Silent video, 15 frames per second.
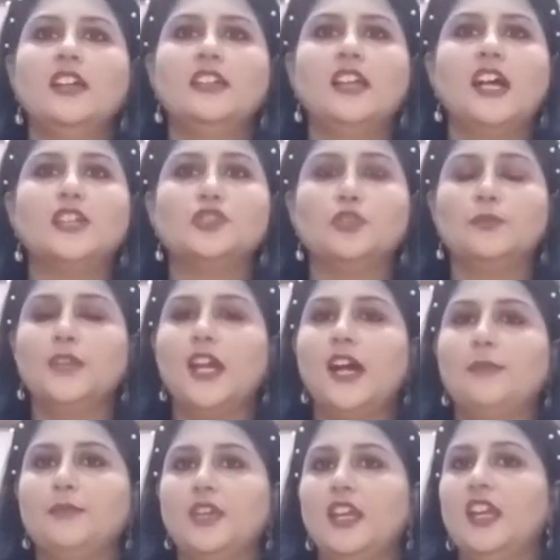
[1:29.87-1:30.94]
या जो भी
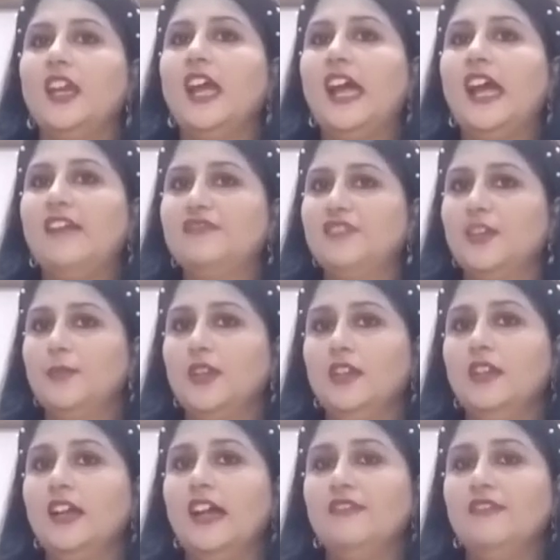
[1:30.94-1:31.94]
आपके एफ ए में